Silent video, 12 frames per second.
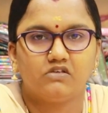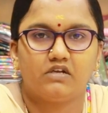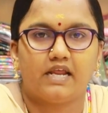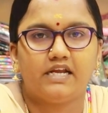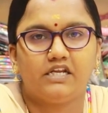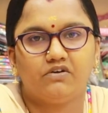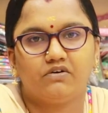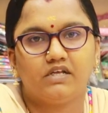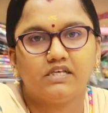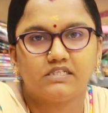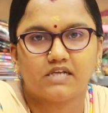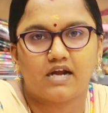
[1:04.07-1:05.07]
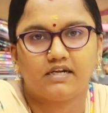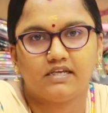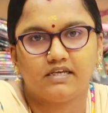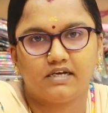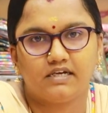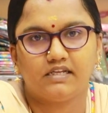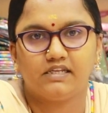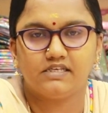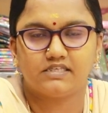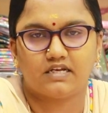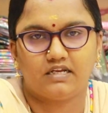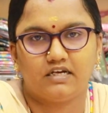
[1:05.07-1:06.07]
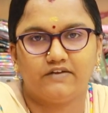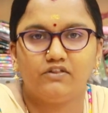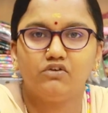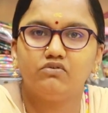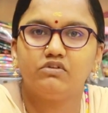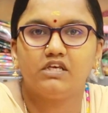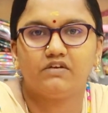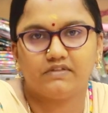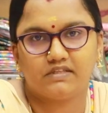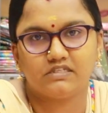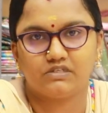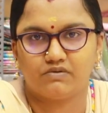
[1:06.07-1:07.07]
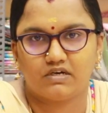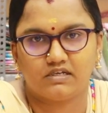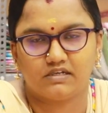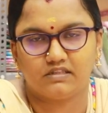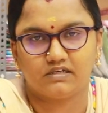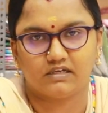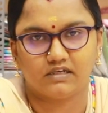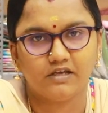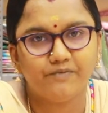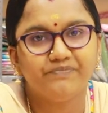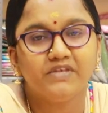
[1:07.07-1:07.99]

ஸோ நைட்டியோட ஸ்டார்டிங் ரேட்டு ரீசெல்லிங்கில் வந்து நூற்றி இருபத்தஞ்சி ரூபாவில் இருந்துருக்கு